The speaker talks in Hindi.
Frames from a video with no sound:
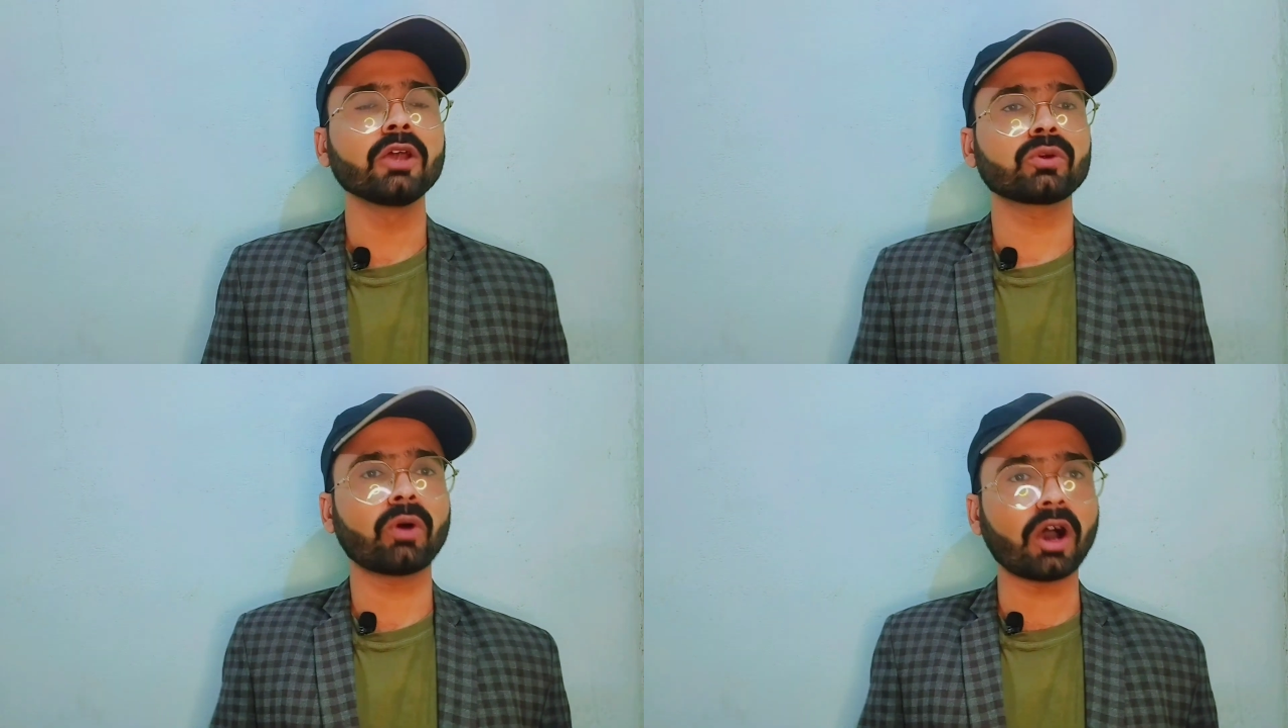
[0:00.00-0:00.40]

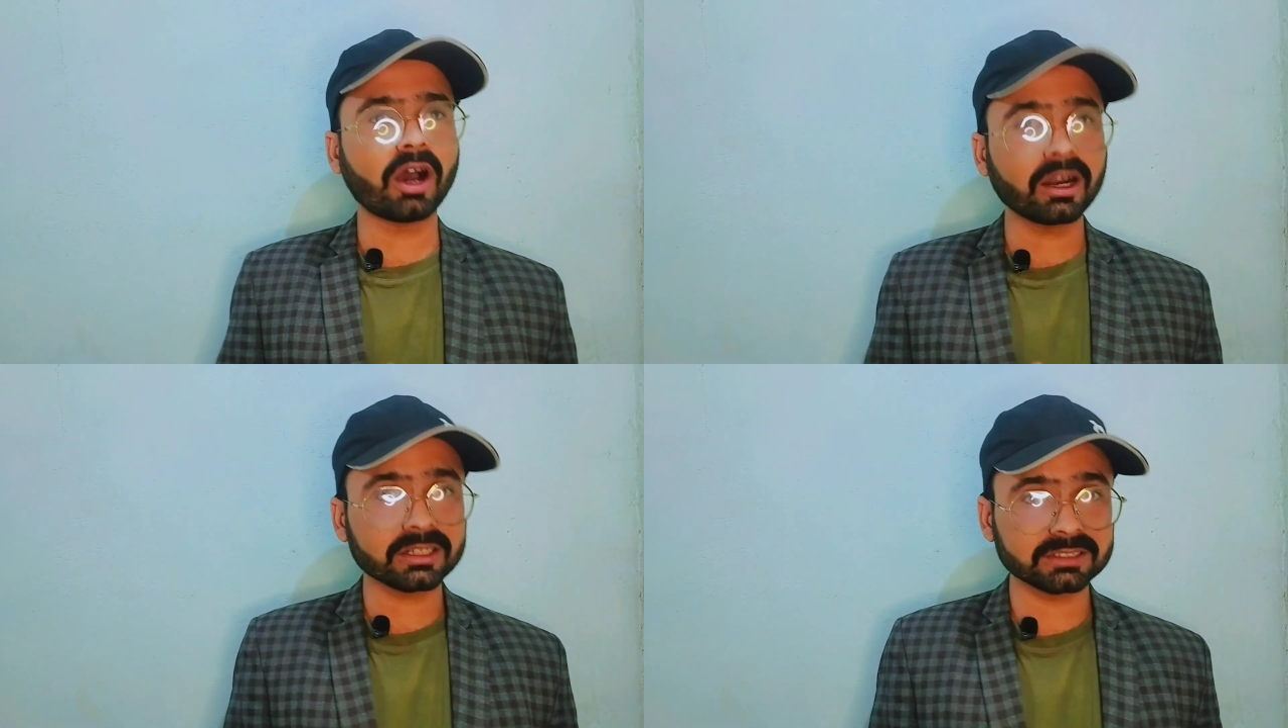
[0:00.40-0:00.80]
तो
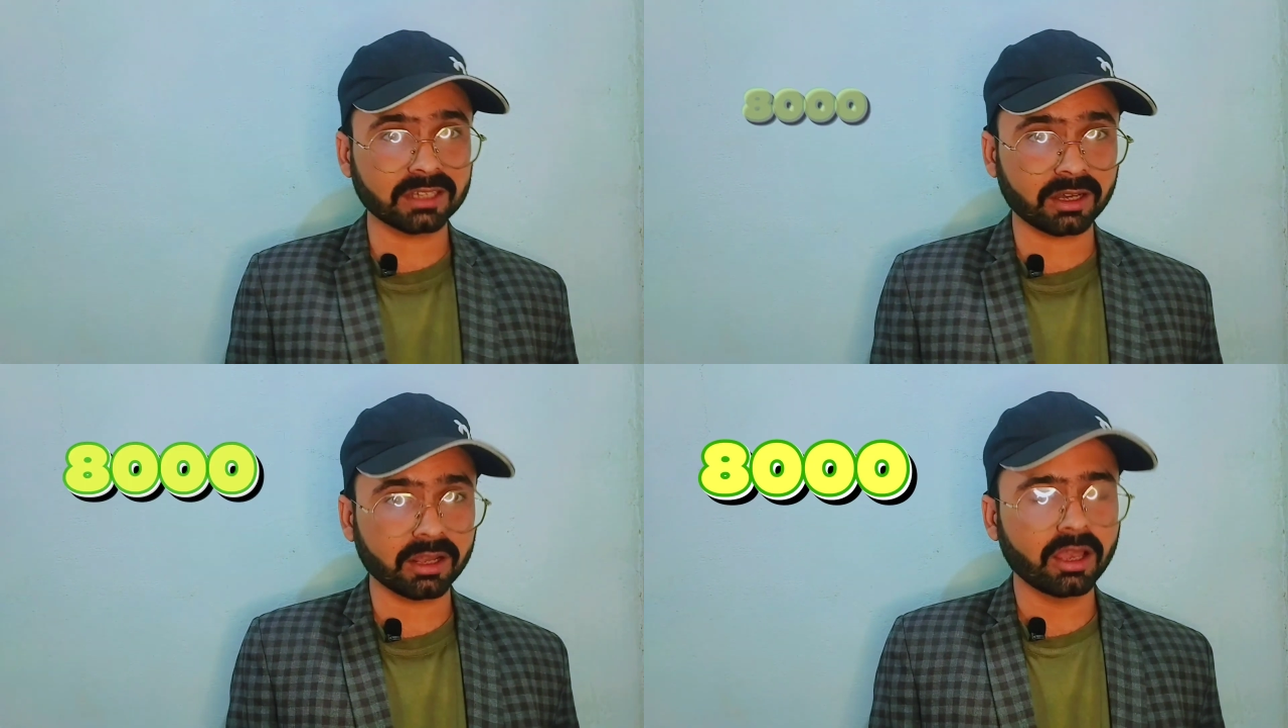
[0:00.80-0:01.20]
आठ
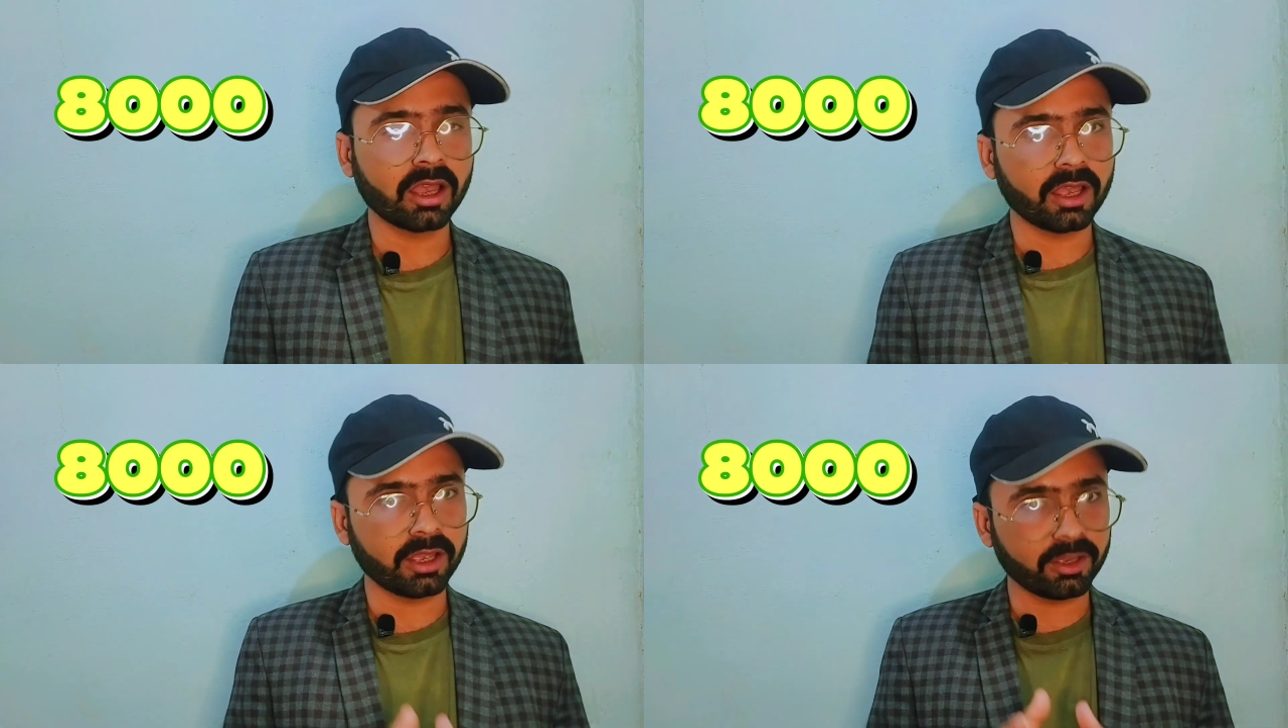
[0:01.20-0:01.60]

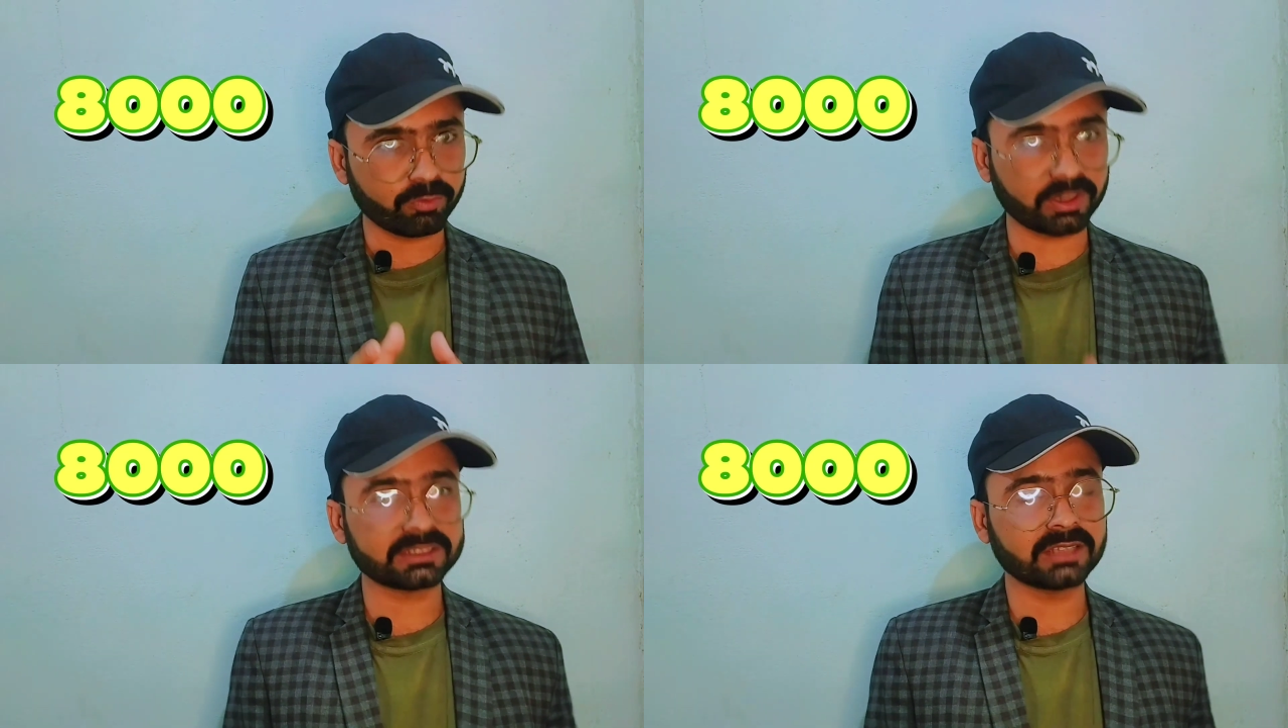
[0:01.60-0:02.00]

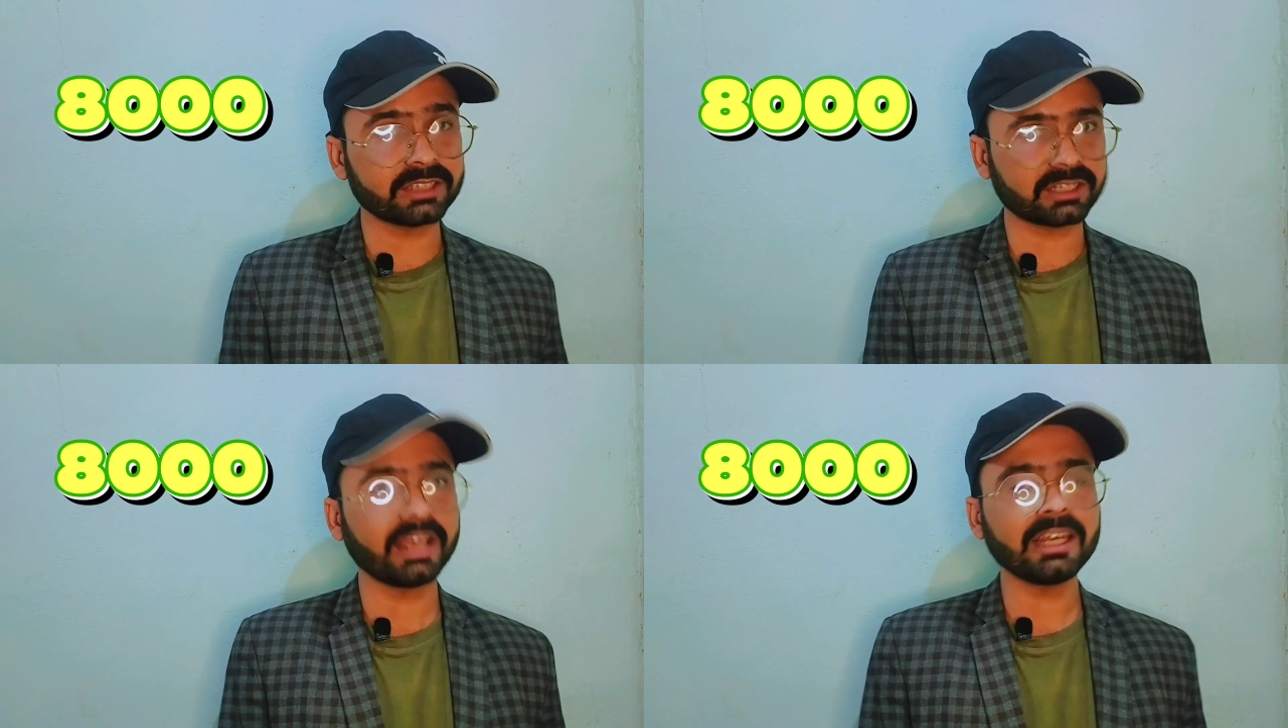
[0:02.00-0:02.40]
हज़ार
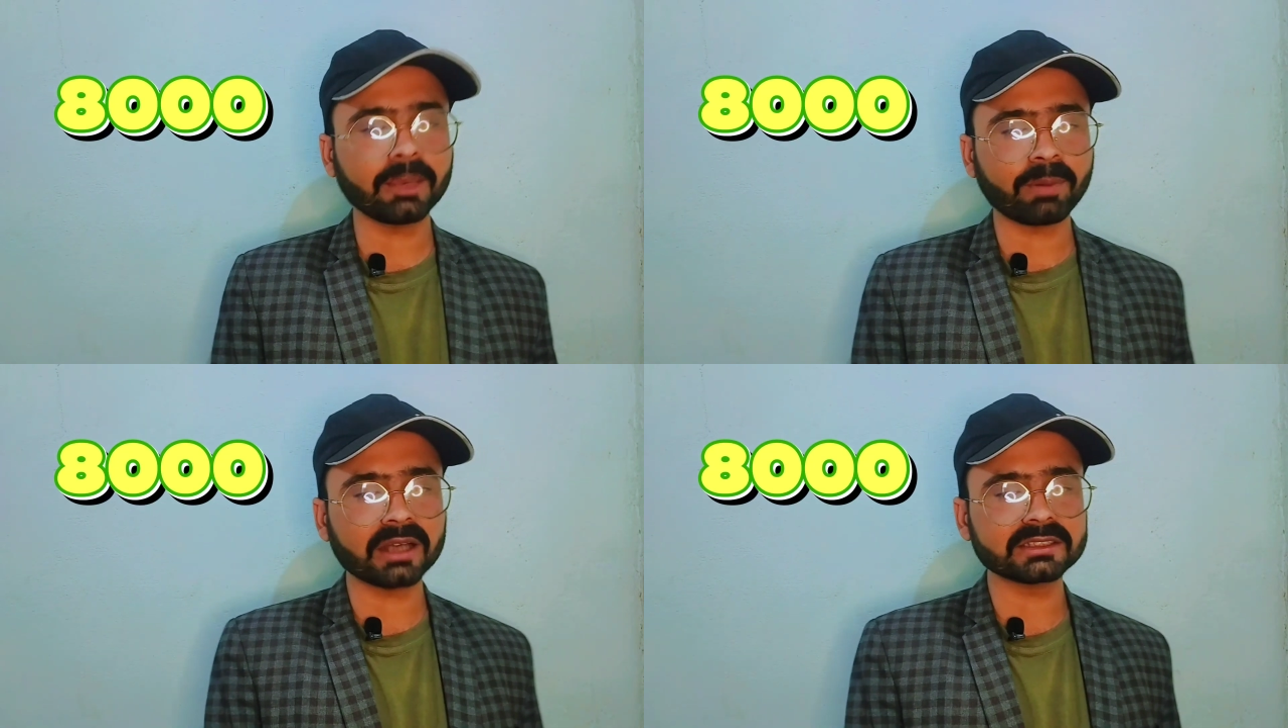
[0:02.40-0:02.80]
इसराइल
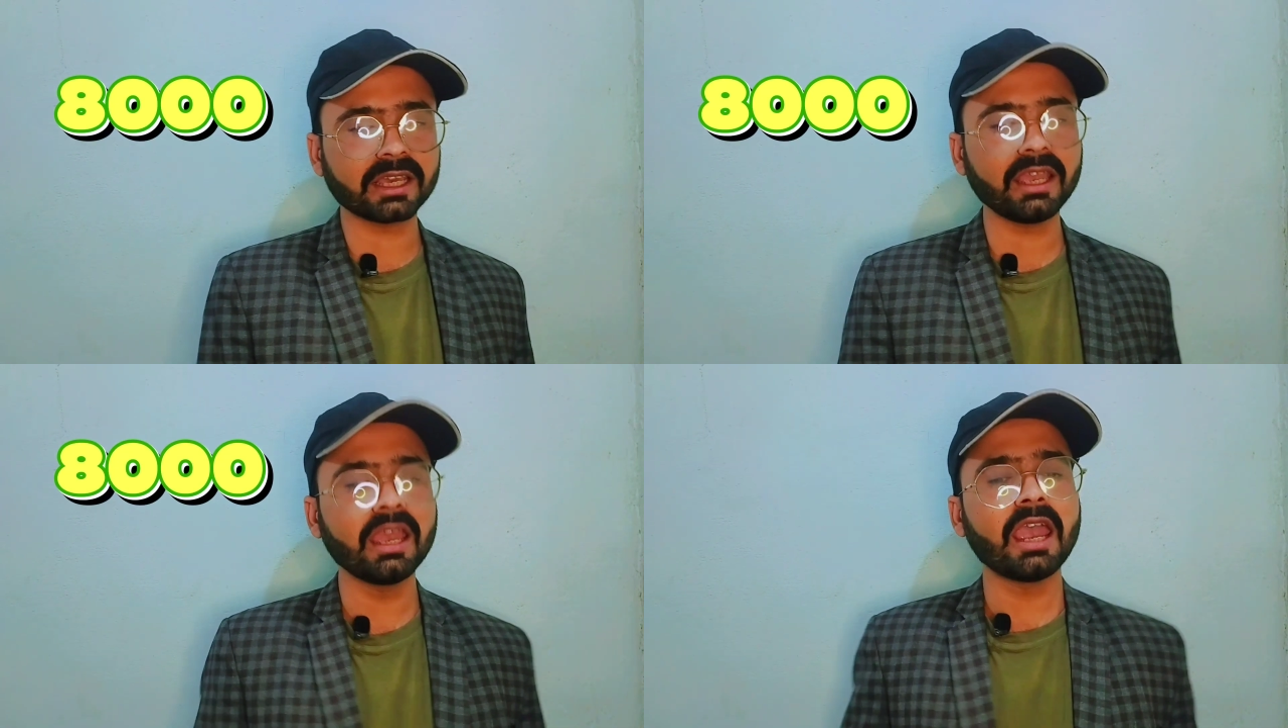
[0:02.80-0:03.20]
के पास
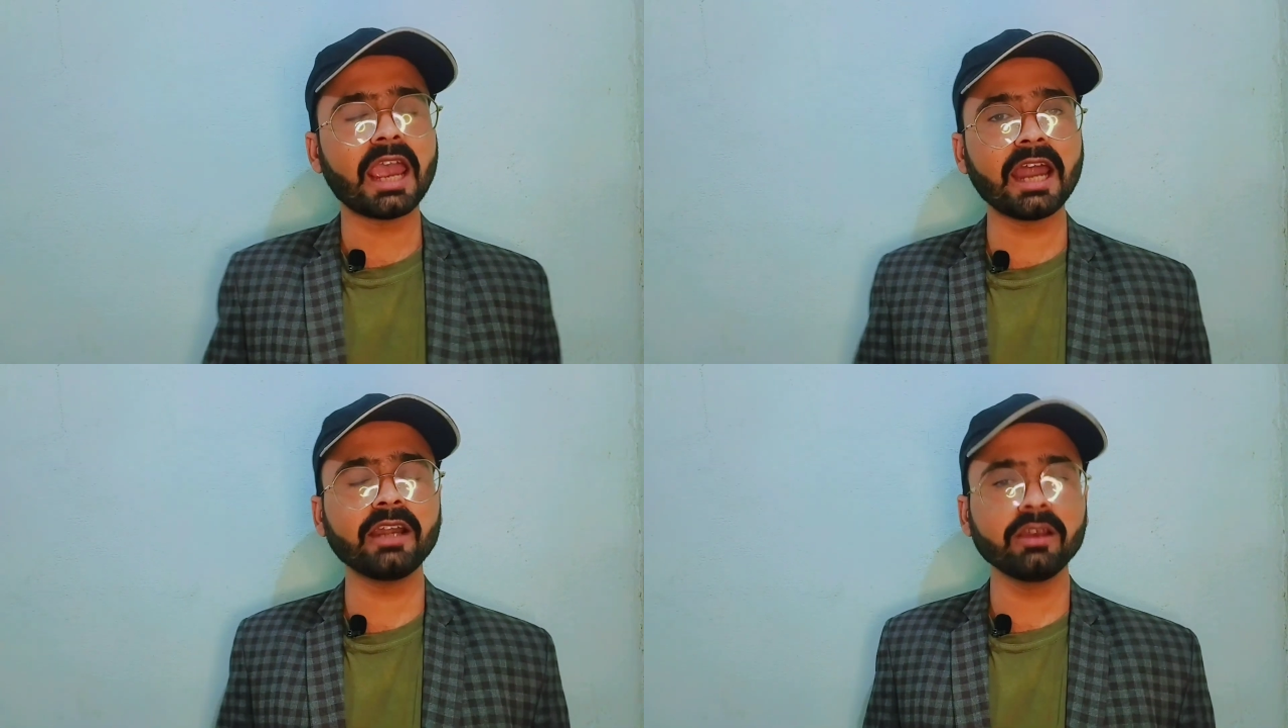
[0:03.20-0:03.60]

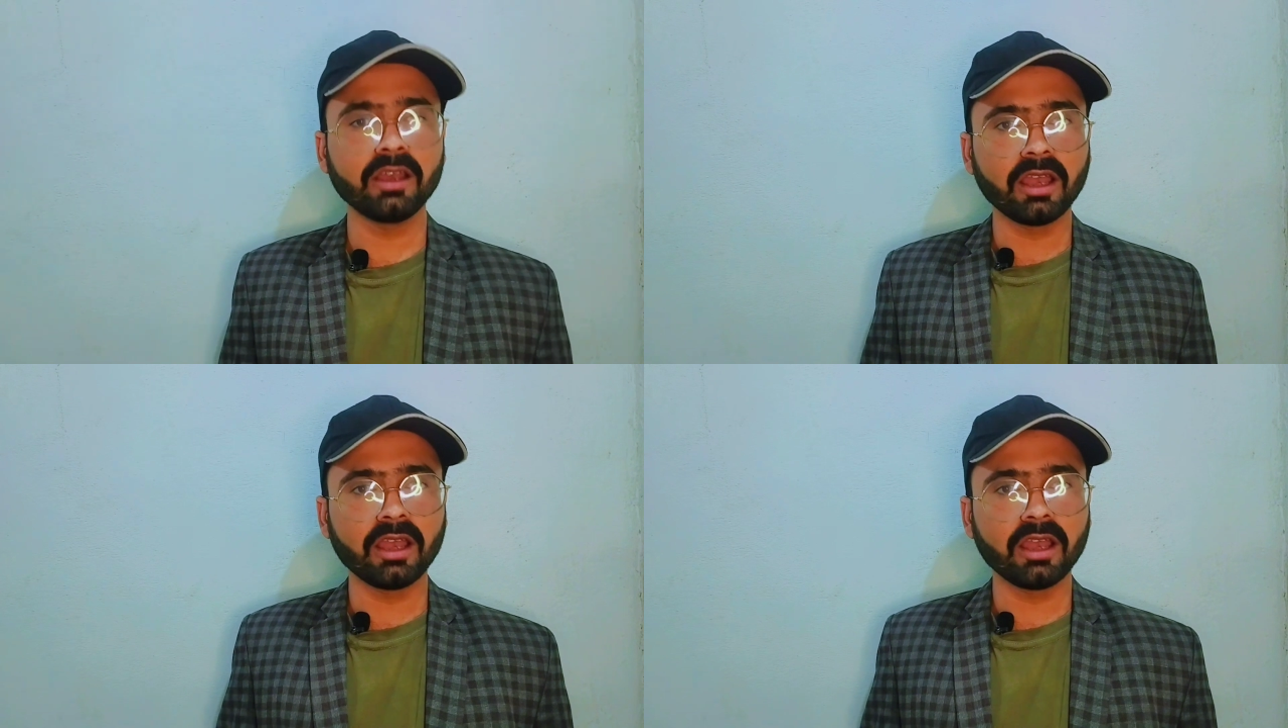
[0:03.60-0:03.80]
हैं एंड